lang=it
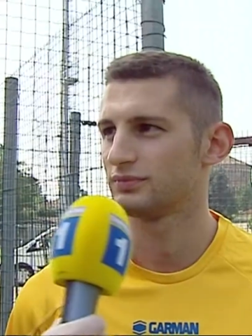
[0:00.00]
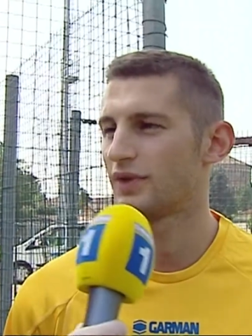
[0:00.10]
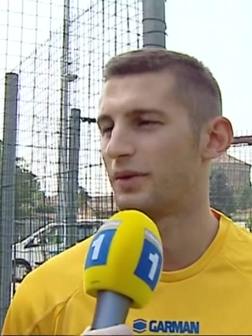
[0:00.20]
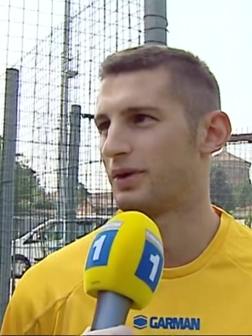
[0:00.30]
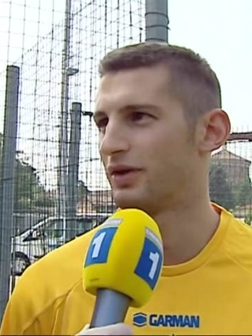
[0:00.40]

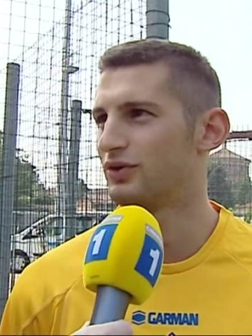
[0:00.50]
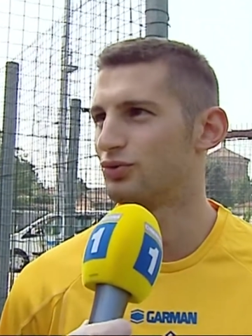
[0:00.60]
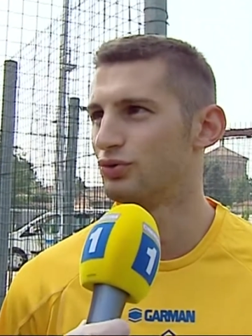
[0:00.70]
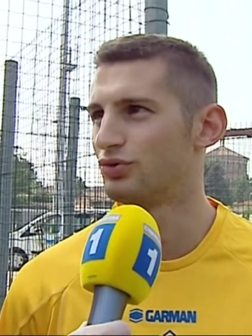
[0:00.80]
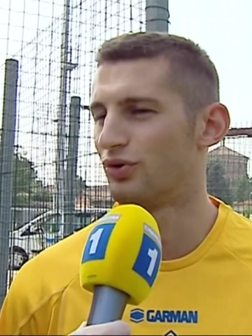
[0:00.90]
Beh, prima di
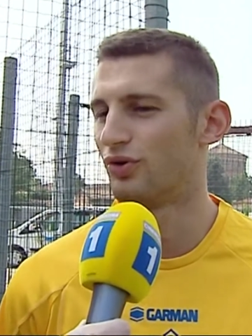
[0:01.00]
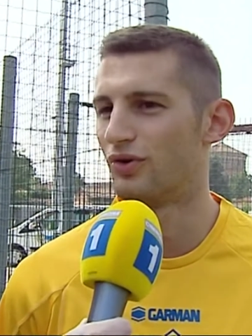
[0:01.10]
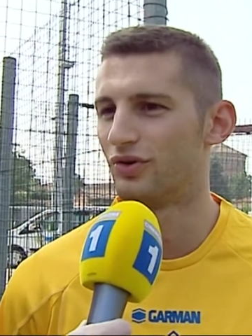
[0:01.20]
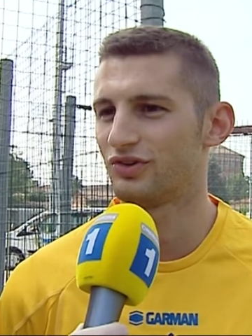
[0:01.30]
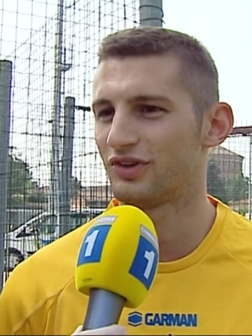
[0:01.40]

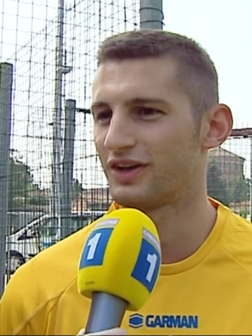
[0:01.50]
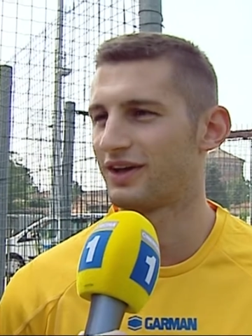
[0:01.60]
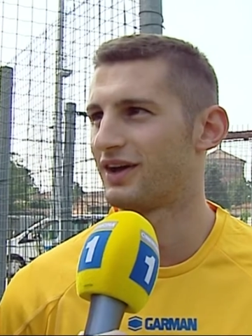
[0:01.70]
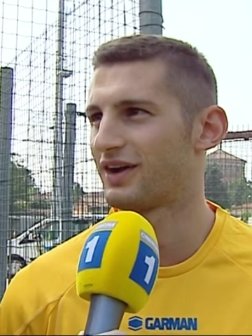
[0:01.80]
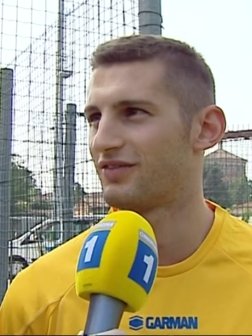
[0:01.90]
tutto si sa
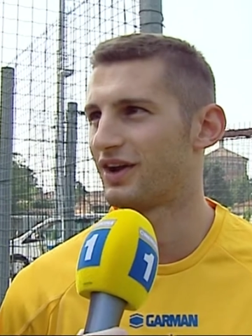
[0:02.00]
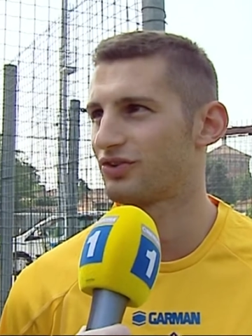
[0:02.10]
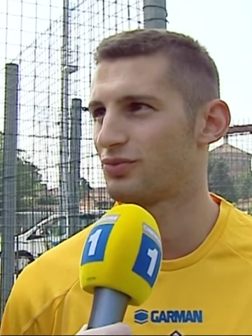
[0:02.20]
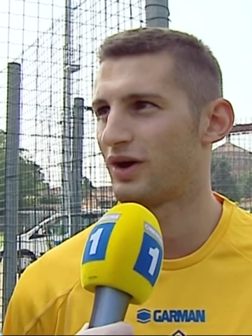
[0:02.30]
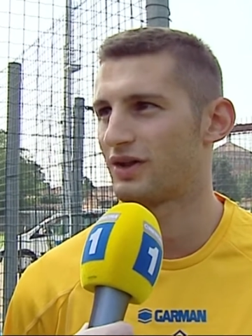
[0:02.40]
che arriva la
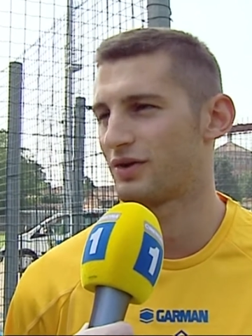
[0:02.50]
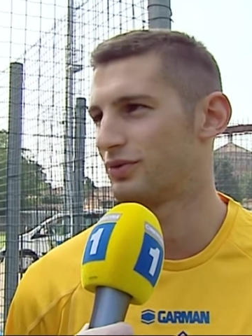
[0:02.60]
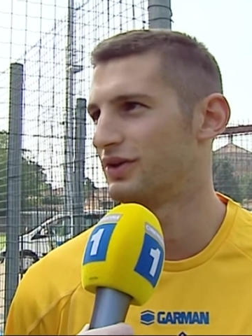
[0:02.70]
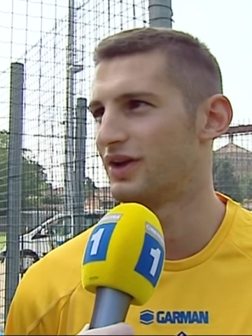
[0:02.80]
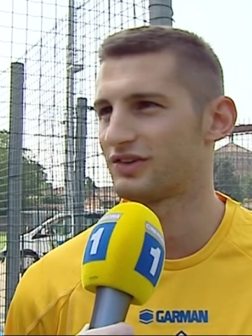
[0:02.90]
squadra,
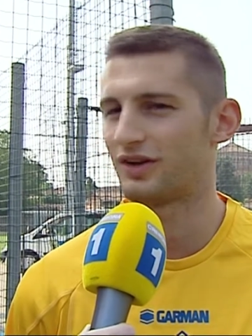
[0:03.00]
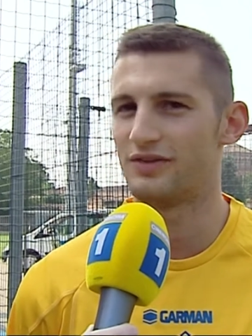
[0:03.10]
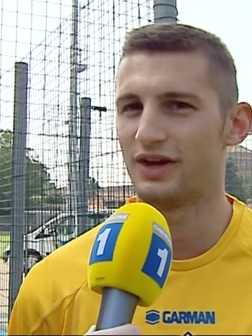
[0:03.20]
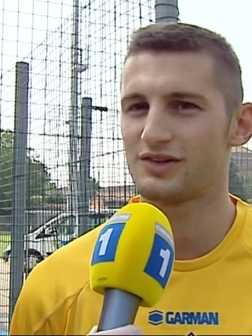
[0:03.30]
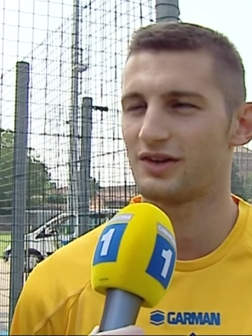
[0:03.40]
quindi la
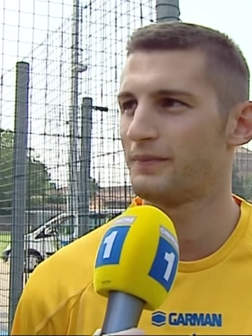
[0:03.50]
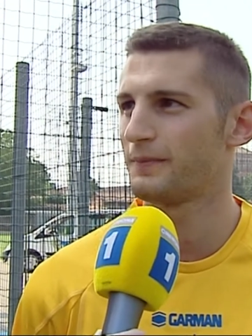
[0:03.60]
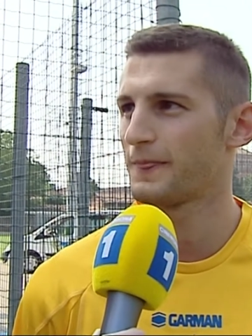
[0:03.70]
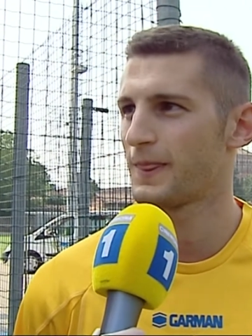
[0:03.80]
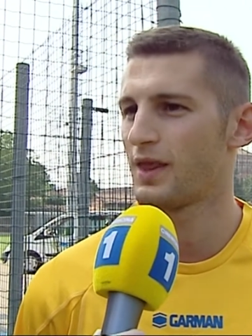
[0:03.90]
salvezza
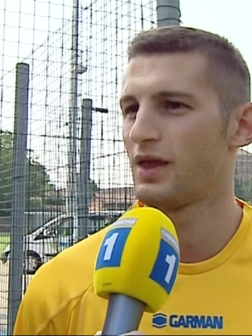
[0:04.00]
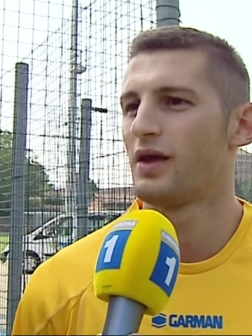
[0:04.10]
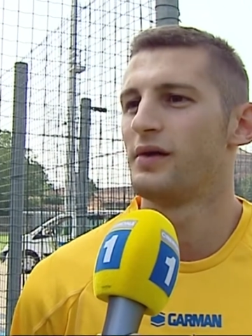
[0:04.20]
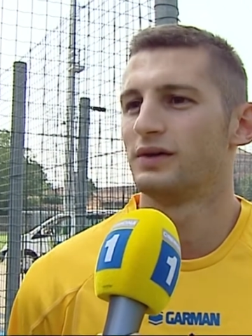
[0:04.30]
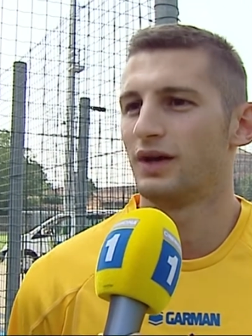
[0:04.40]

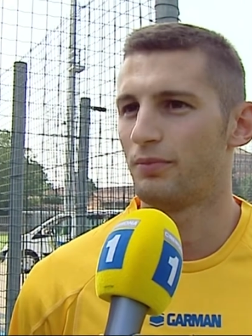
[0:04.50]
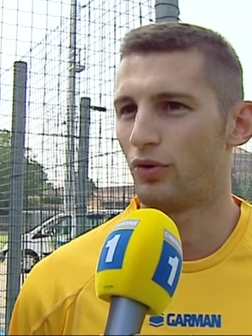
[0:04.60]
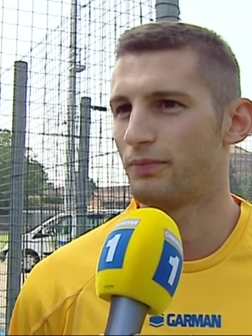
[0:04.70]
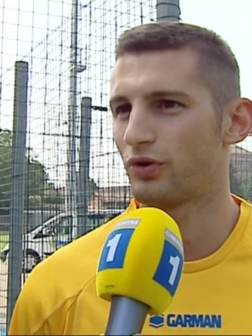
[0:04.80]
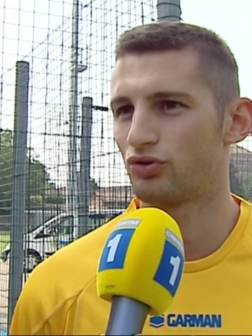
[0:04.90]
e
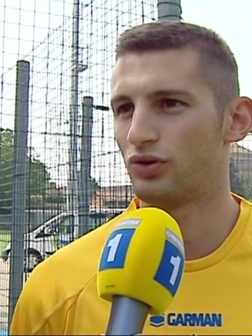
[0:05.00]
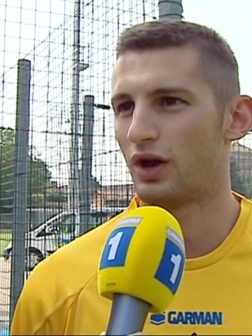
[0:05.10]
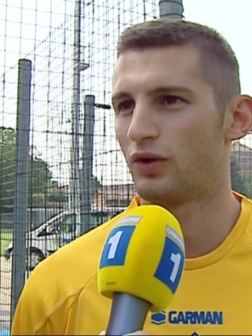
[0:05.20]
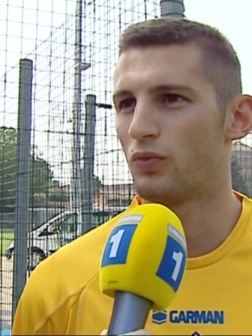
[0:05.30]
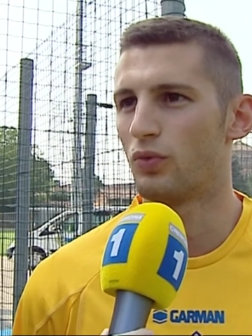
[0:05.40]
poi
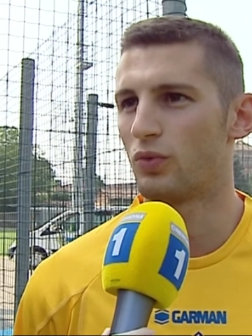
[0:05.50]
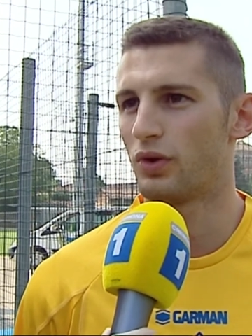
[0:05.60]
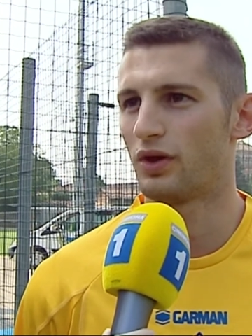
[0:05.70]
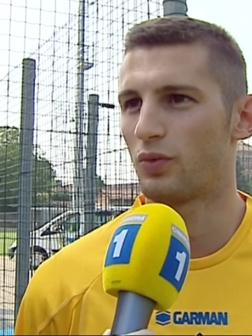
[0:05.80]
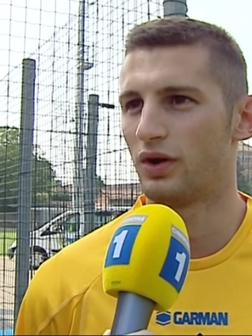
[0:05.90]
personale
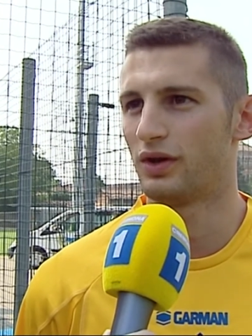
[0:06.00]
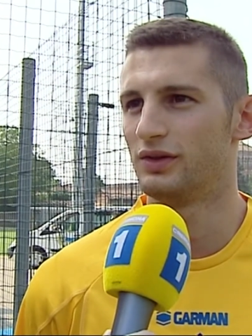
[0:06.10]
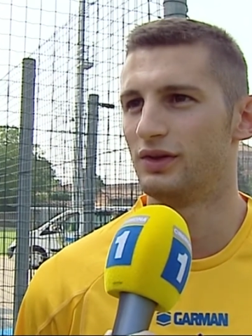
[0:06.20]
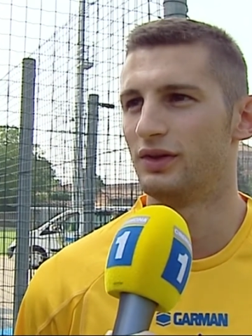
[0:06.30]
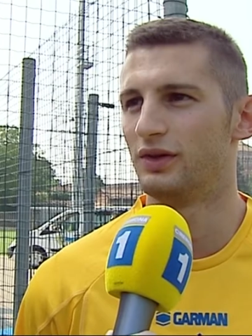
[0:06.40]
comunque quella
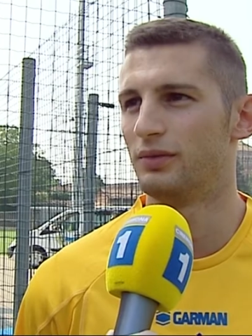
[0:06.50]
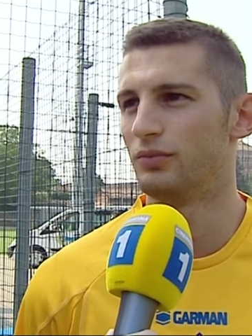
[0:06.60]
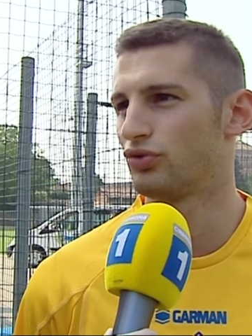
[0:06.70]
di mi